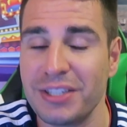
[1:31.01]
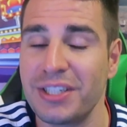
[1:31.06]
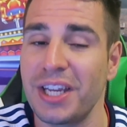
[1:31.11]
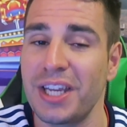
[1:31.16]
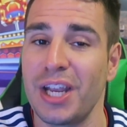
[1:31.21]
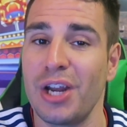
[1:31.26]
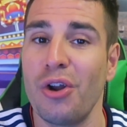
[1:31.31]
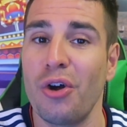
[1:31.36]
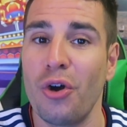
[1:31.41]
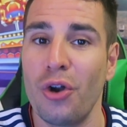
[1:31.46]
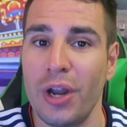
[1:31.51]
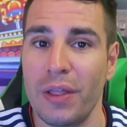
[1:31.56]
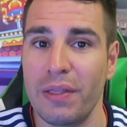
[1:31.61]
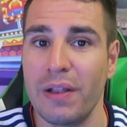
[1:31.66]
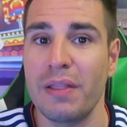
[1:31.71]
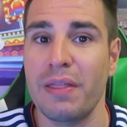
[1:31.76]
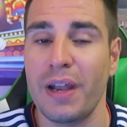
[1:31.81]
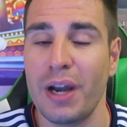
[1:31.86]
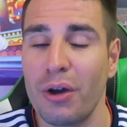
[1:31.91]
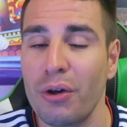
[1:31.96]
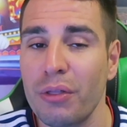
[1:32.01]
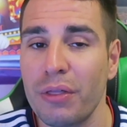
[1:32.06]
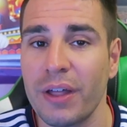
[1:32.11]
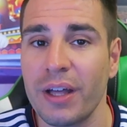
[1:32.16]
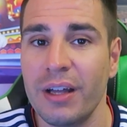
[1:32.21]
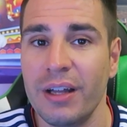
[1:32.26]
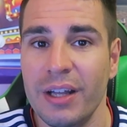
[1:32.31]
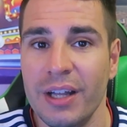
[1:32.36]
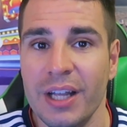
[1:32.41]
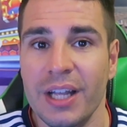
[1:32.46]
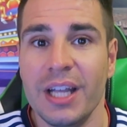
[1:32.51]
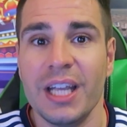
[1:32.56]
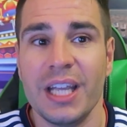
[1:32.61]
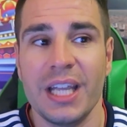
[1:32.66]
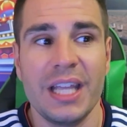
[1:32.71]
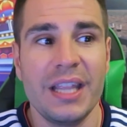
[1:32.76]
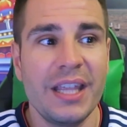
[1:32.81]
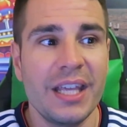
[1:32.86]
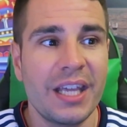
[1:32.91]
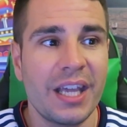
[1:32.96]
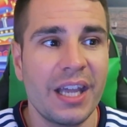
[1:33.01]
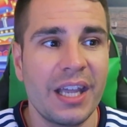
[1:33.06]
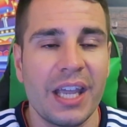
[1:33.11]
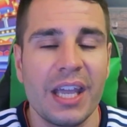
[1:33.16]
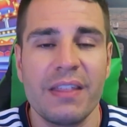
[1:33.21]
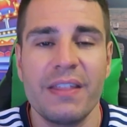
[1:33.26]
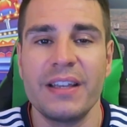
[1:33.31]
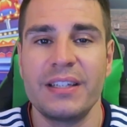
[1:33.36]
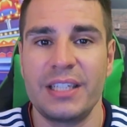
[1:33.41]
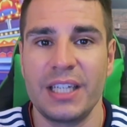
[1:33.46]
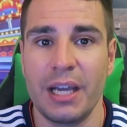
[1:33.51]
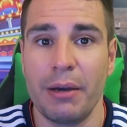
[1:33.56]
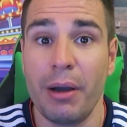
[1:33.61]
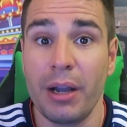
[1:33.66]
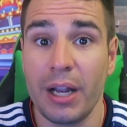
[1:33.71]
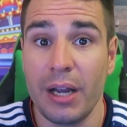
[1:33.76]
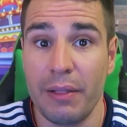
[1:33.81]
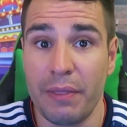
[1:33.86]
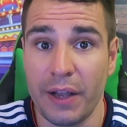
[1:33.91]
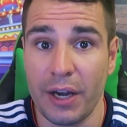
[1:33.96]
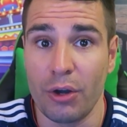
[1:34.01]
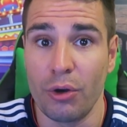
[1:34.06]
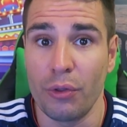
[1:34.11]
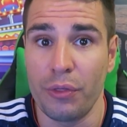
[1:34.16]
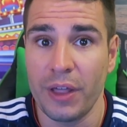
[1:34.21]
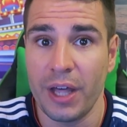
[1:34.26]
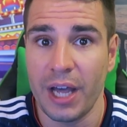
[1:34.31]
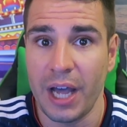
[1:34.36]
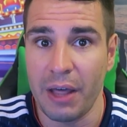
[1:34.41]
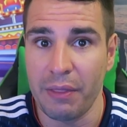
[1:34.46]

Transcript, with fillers: Enseñé los goles del Zaragoza y dije que deseaba que el Zaragoza